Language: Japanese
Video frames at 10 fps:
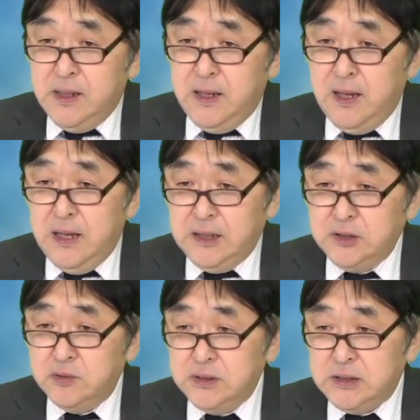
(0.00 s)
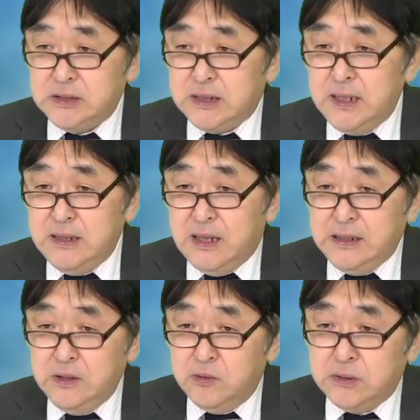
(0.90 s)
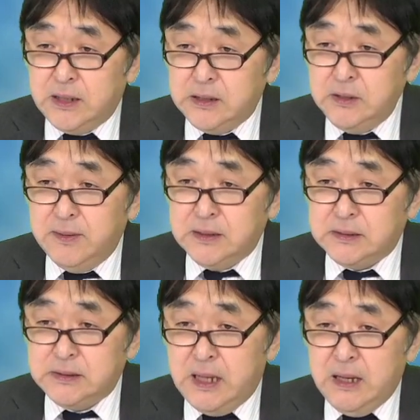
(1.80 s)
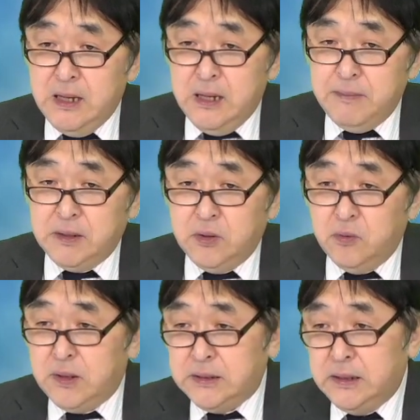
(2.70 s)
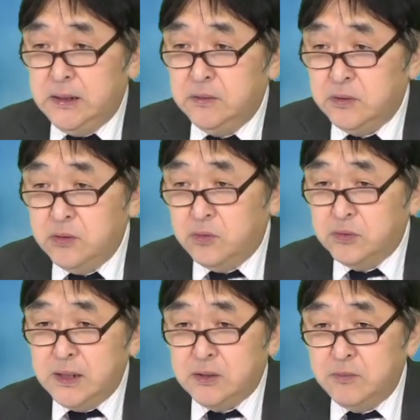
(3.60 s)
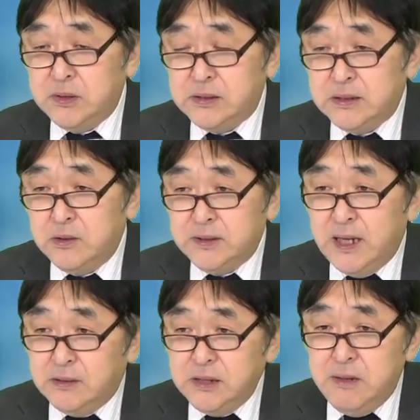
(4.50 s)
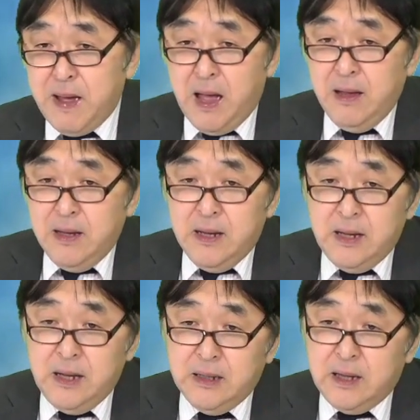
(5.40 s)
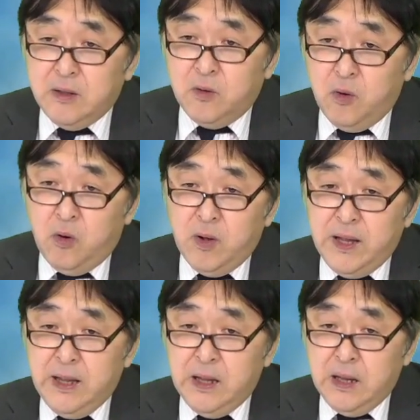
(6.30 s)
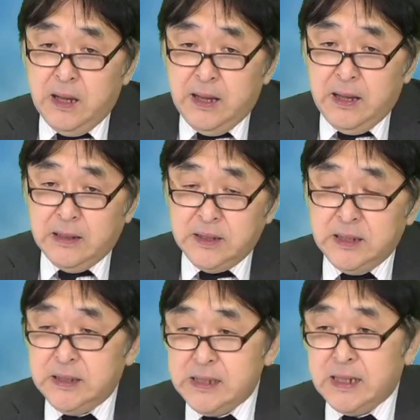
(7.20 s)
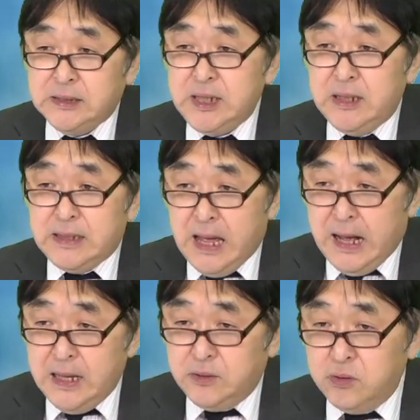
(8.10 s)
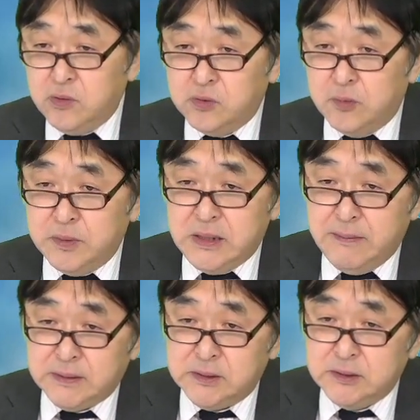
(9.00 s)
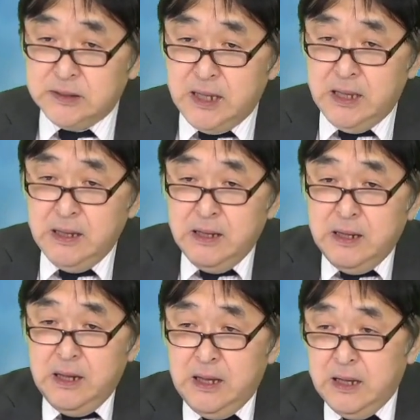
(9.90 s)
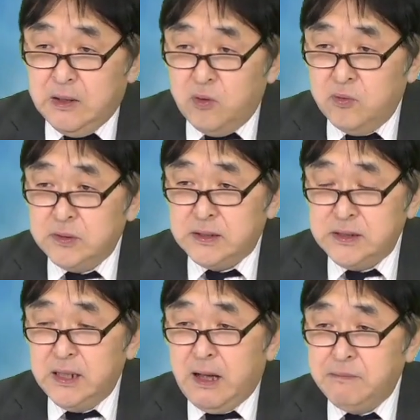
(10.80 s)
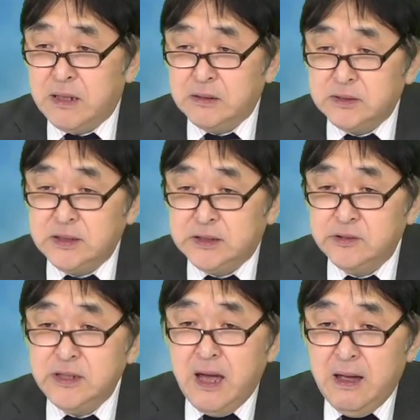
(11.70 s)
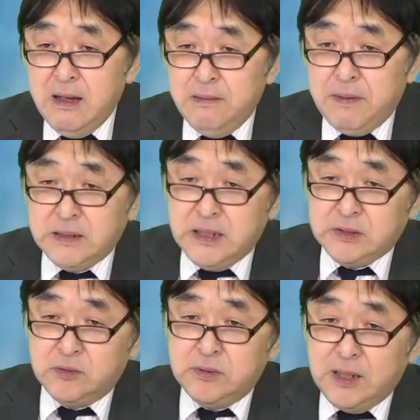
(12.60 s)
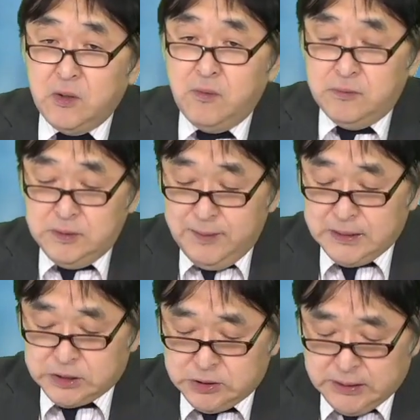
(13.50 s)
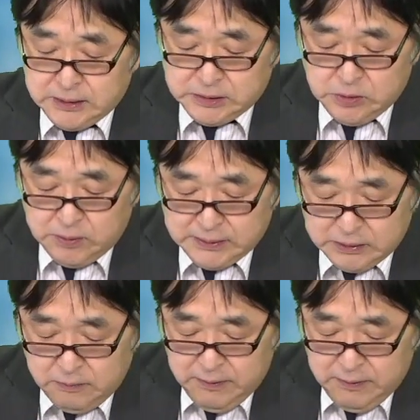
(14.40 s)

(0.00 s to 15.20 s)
えー、非常にですから、ね、内容的にはですね、まあ、評価できるということだと思うんですけど、逆に言えば、えー、結構、えー、人気化して長いということも言えますんで、えー、今後ですね株価の水準やバリエーションなどには注意が必要かなと